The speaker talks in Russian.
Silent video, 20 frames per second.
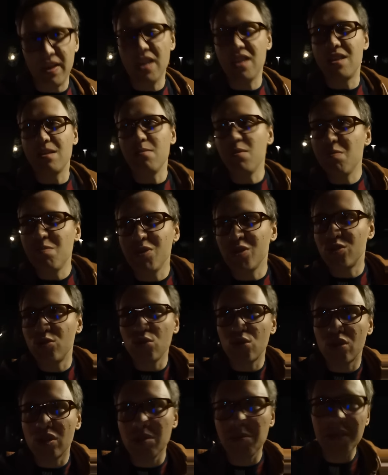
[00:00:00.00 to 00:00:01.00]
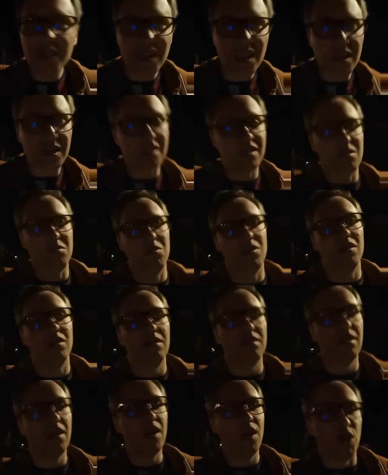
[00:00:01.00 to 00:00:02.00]
этими бездушными тестами.
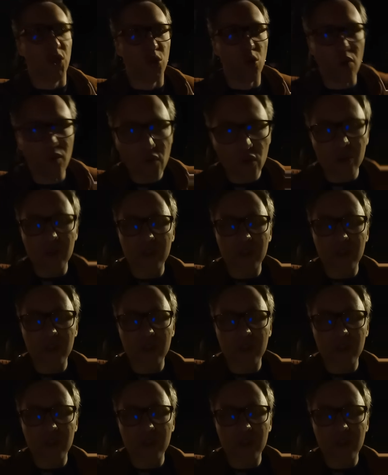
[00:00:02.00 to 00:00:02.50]
Но